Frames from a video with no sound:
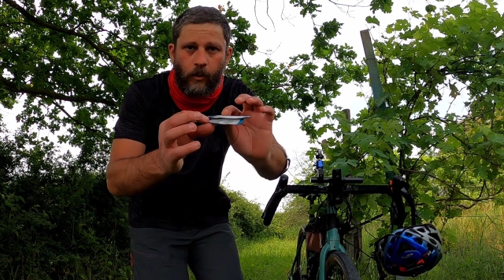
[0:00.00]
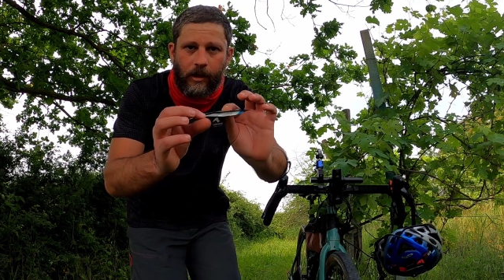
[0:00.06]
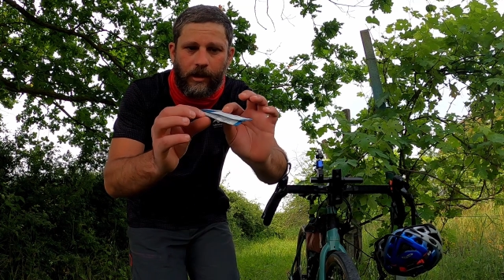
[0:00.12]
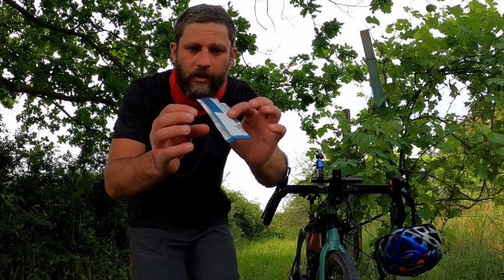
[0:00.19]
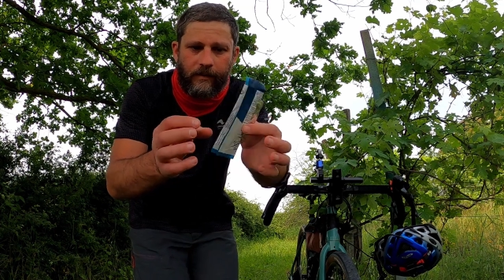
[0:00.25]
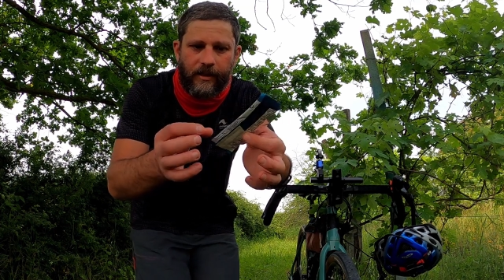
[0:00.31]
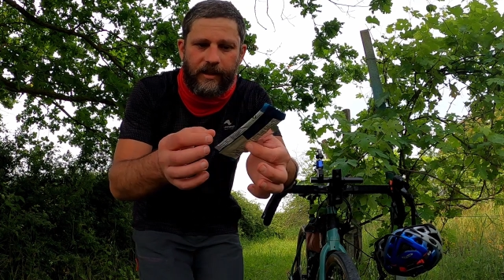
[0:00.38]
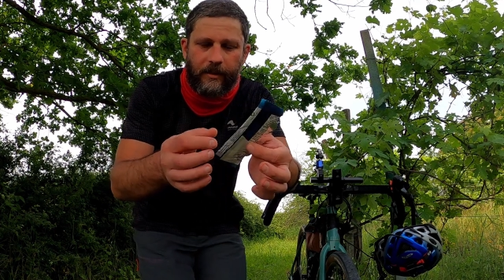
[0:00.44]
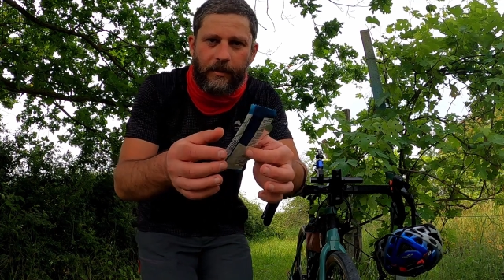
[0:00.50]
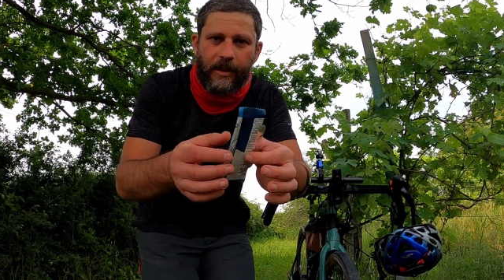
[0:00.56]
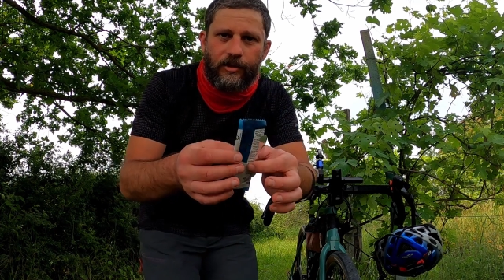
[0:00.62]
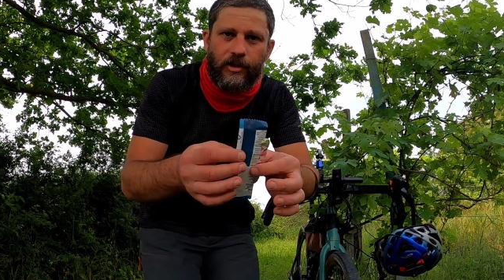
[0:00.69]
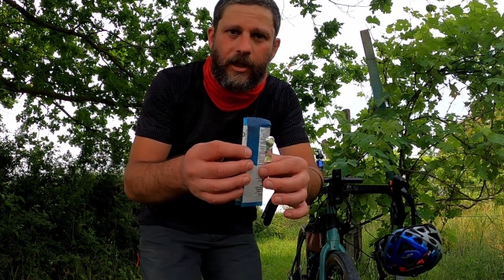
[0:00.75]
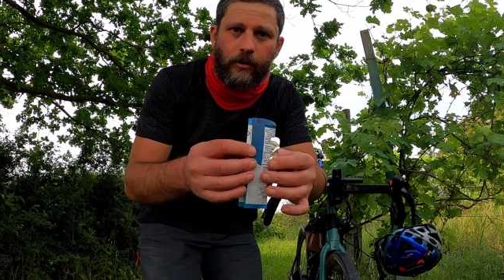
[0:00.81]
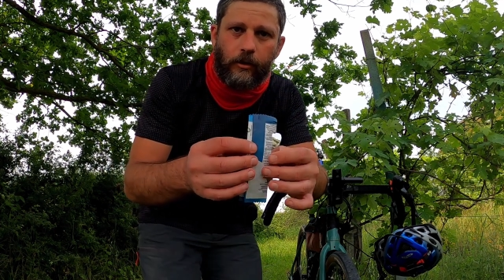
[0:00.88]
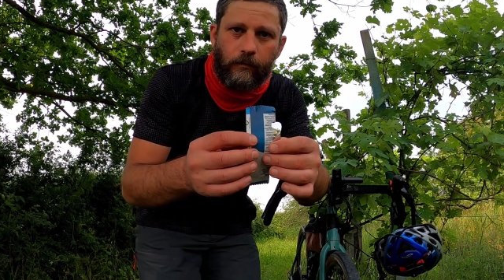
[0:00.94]
quando avete
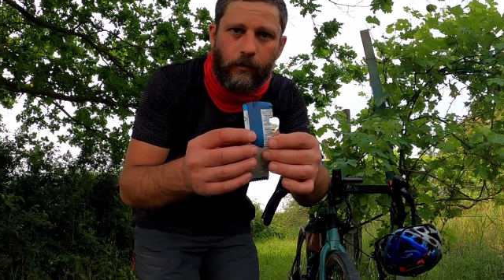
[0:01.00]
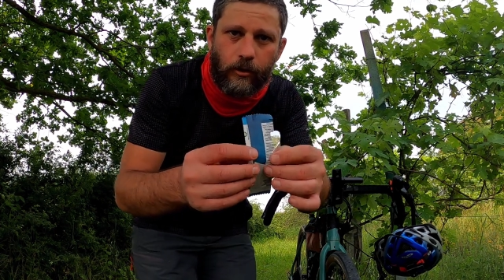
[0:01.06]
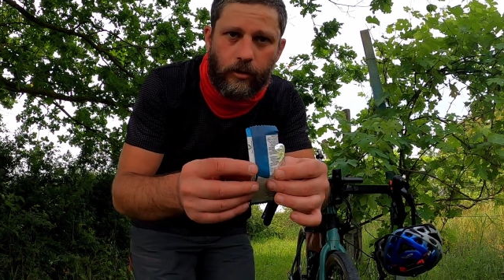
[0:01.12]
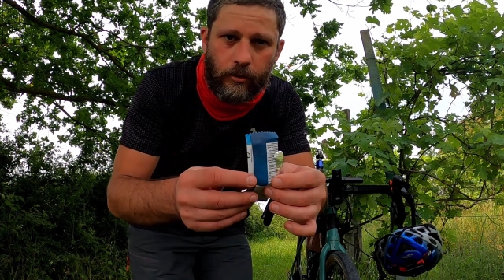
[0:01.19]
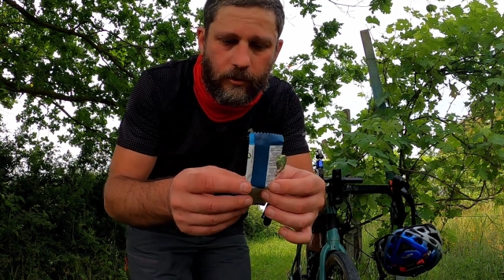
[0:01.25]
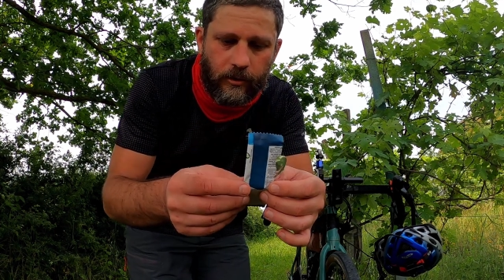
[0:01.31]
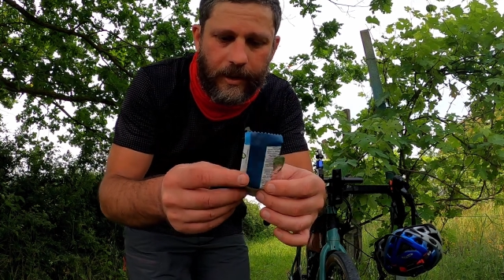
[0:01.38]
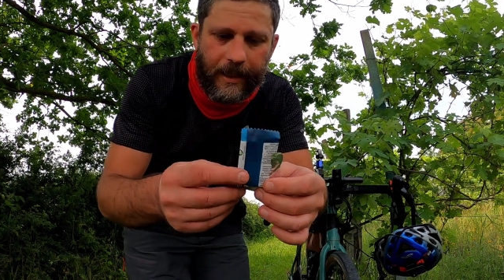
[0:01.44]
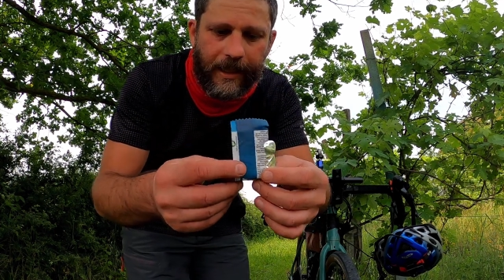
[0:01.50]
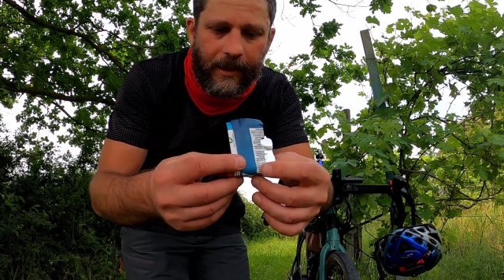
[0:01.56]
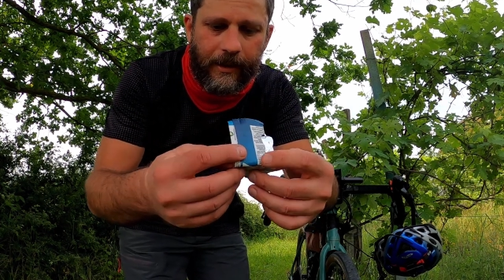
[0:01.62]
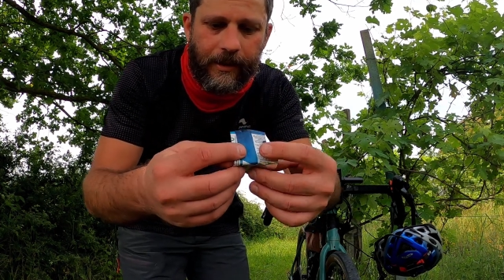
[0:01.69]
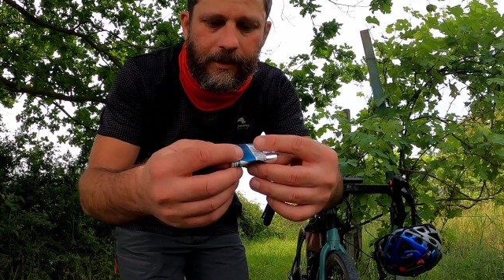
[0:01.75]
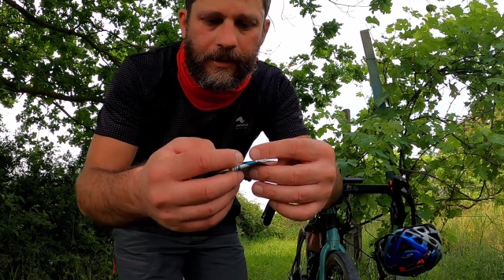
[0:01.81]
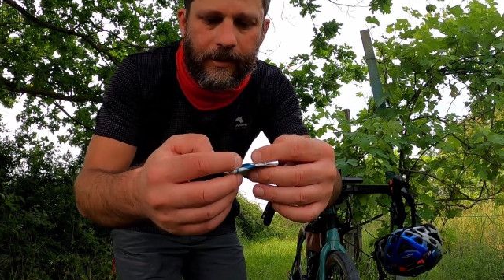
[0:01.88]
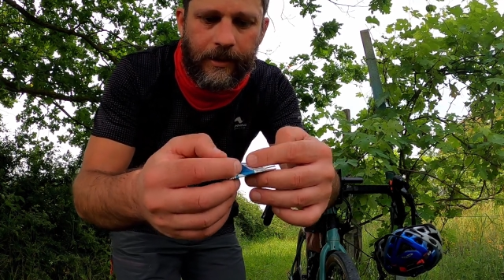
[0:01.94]
mangiato il vostro
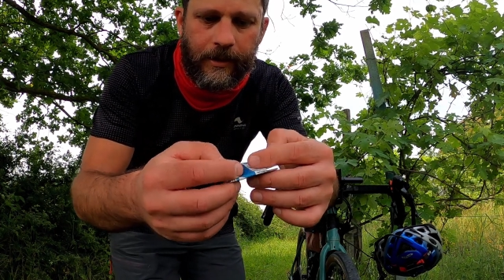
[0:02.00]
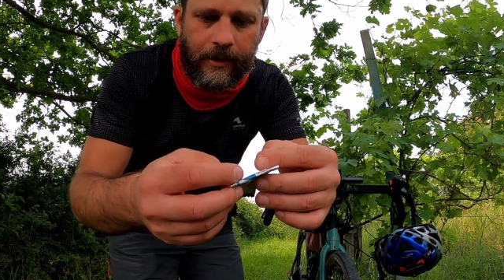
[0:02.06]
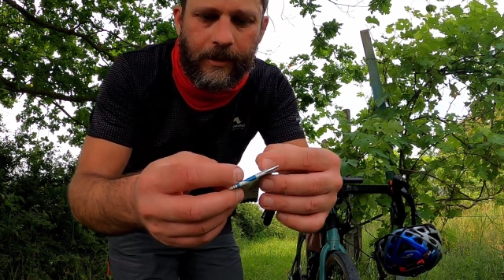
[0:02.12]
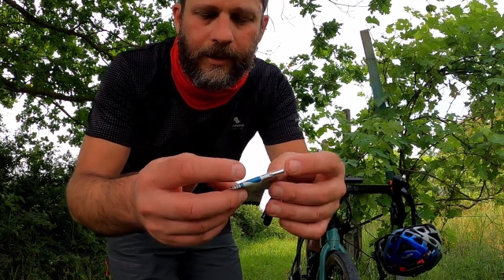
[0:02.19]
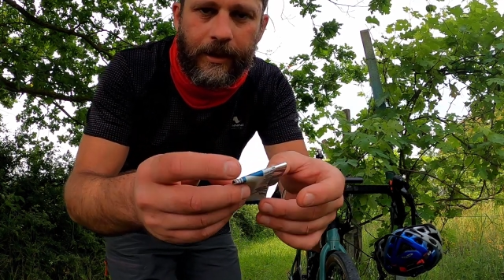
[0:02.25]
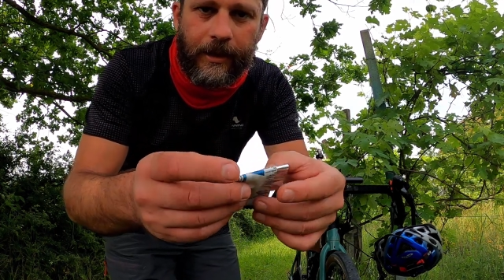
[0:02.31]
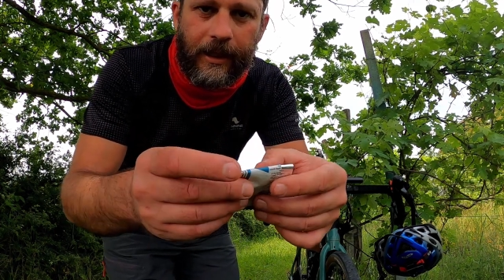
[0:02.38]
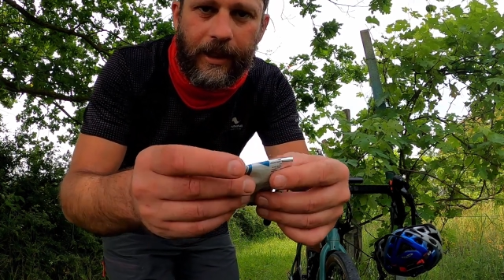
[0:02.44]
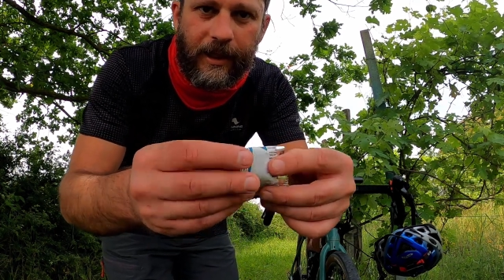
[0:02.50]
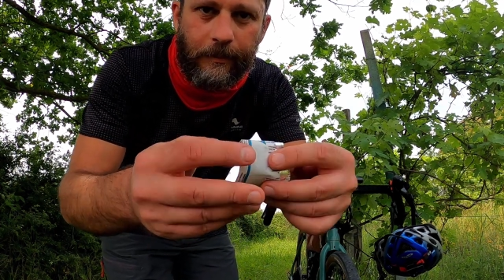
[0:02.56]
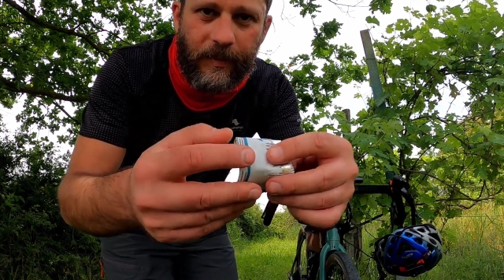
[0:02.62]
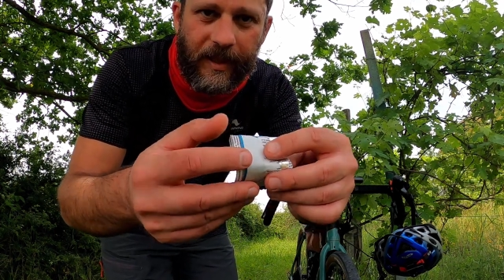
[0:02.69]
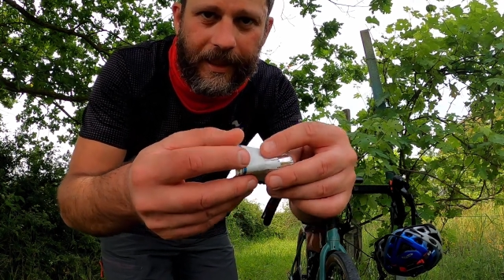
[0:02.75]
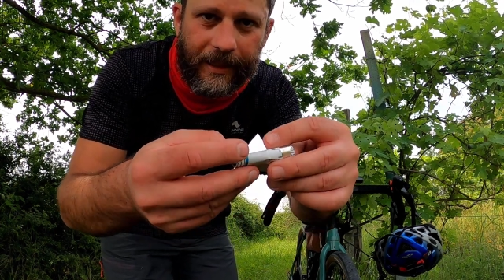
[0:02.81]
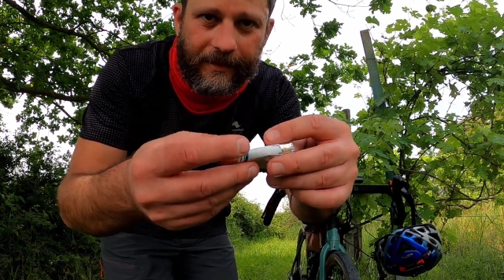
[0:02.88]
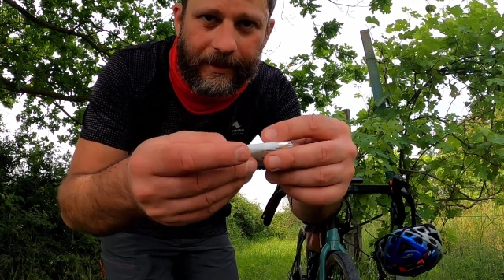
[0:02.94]
snack,
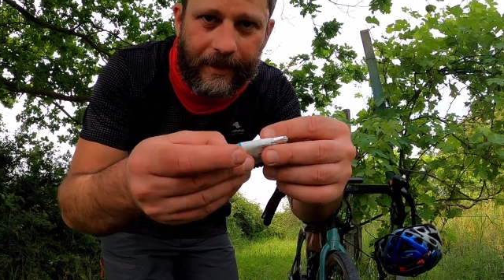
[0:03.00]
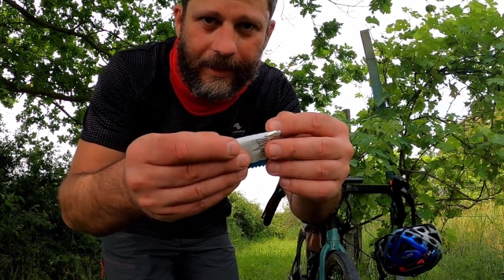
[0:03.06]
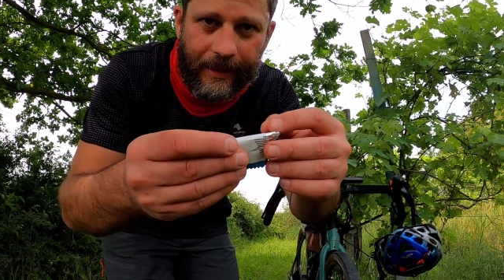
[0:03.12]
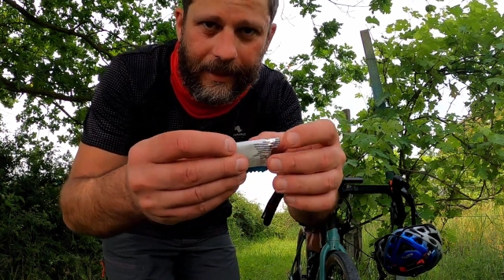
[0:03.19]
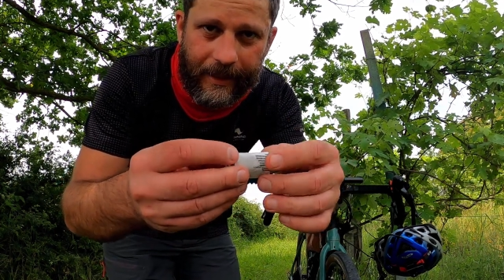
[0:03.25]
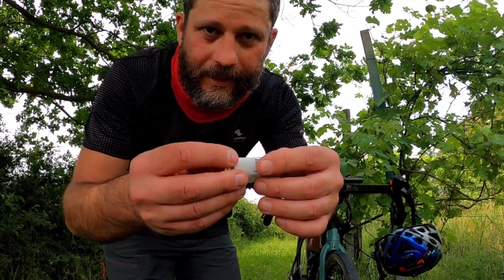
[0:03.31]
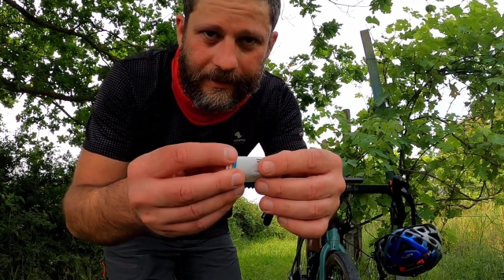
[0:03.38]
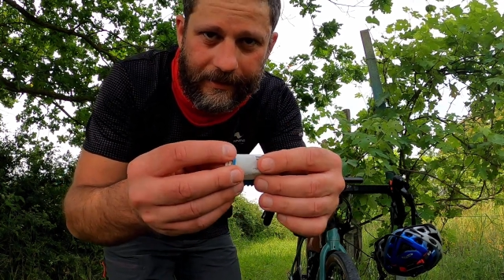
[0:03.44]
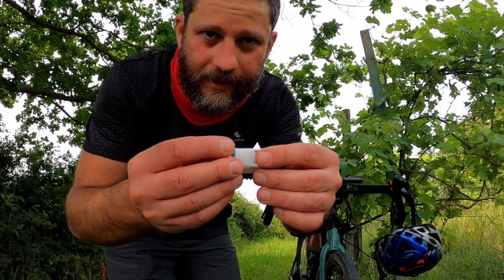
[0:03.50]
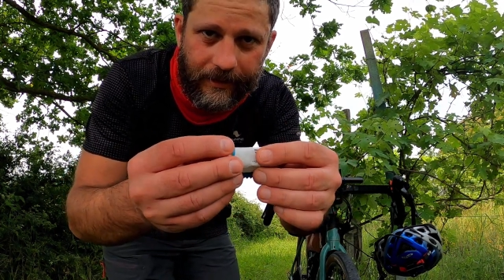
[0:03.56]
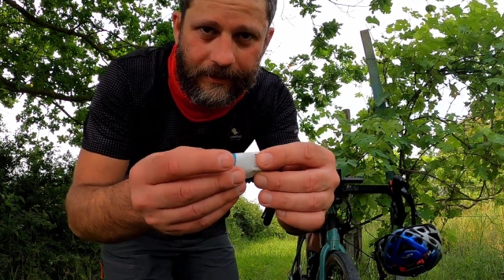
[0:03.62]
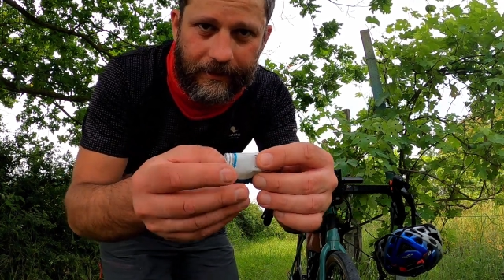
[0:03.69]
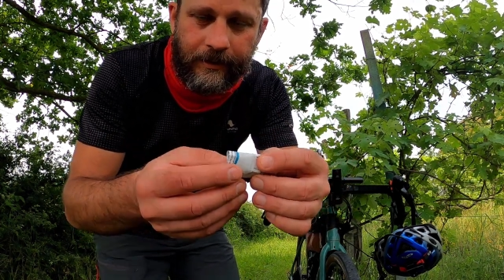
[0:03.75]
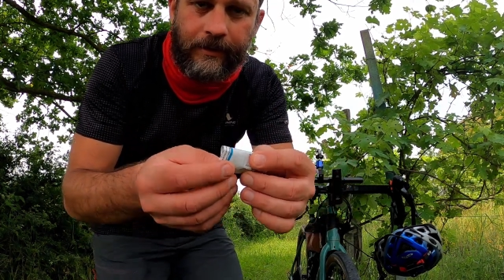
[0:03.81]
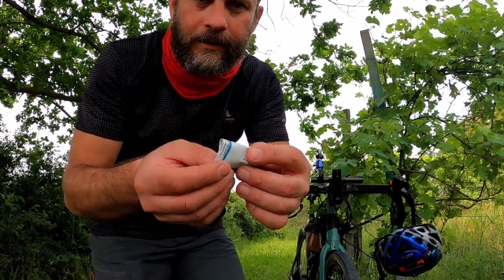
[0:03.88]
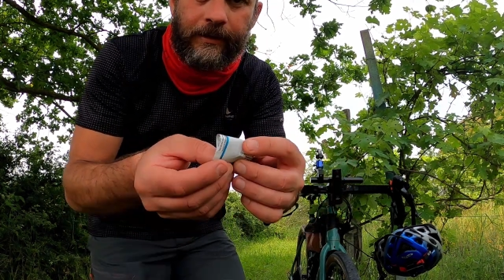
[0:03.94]
ripiegate la carta,